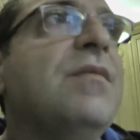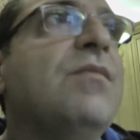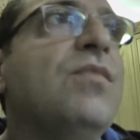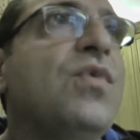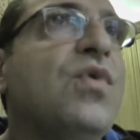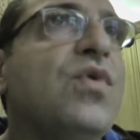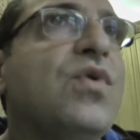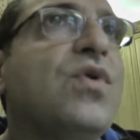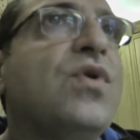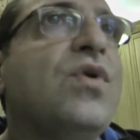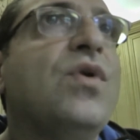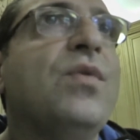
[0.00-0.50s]

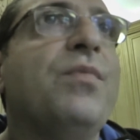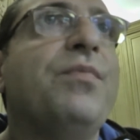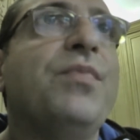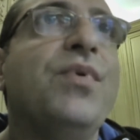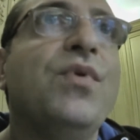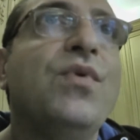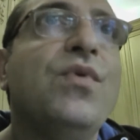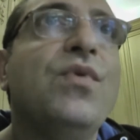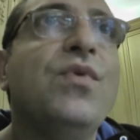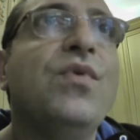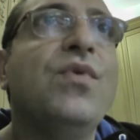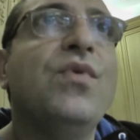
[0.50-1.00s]
molto
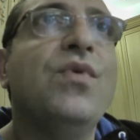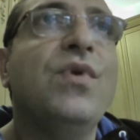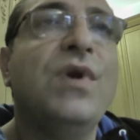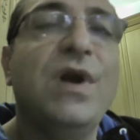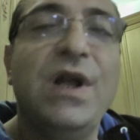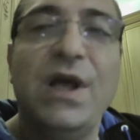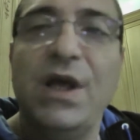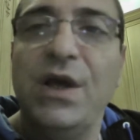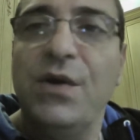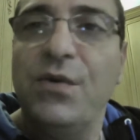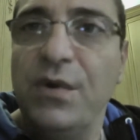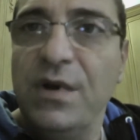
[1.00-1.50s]
più
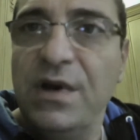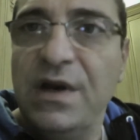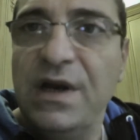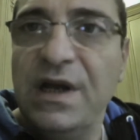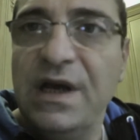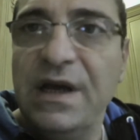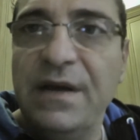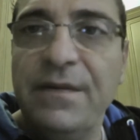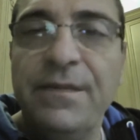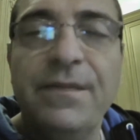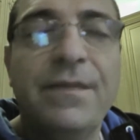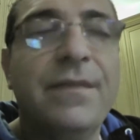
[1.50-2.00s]

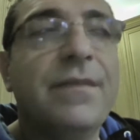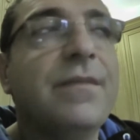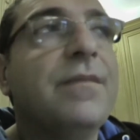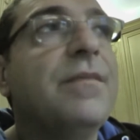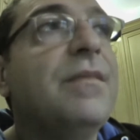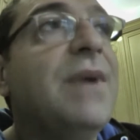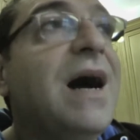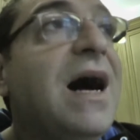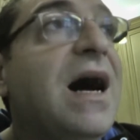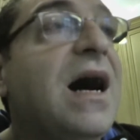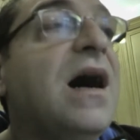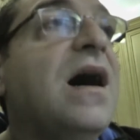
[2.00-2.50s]
liquide,
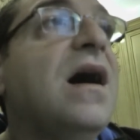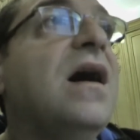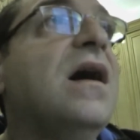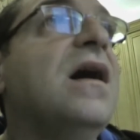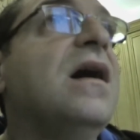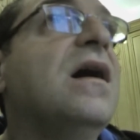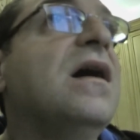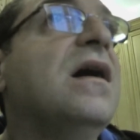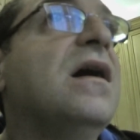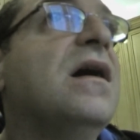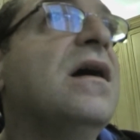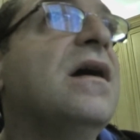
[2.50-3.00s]
ma
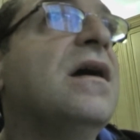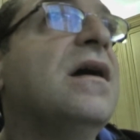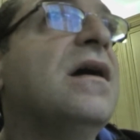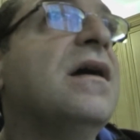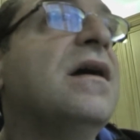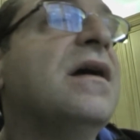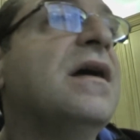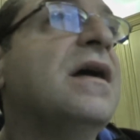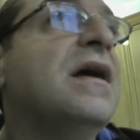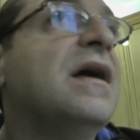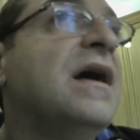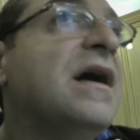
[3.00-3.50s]

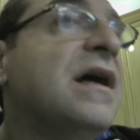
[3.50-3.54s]
eh,